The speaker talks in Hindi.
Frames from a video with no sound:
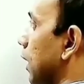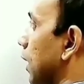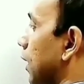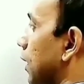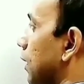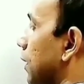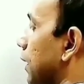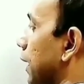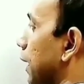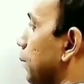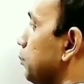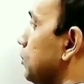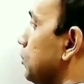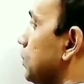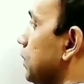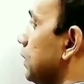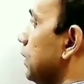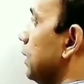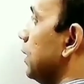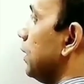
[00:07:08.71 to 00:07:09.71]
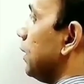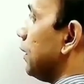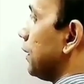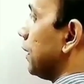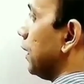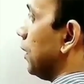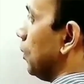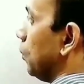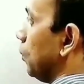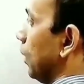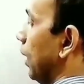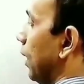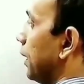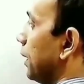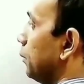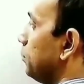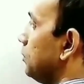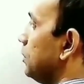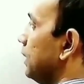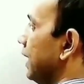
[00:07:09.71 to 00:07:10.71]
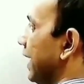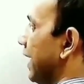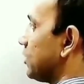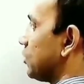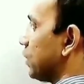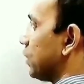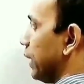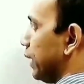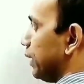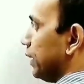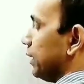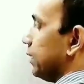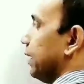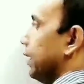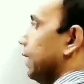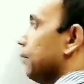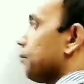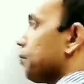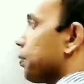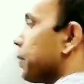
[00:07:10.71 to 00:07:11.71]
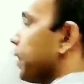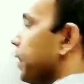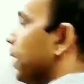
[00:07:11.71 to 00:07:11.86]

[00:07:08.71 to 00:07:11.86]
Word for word: आर एम जी क्या आर एम जी एक्स रहने देते हैं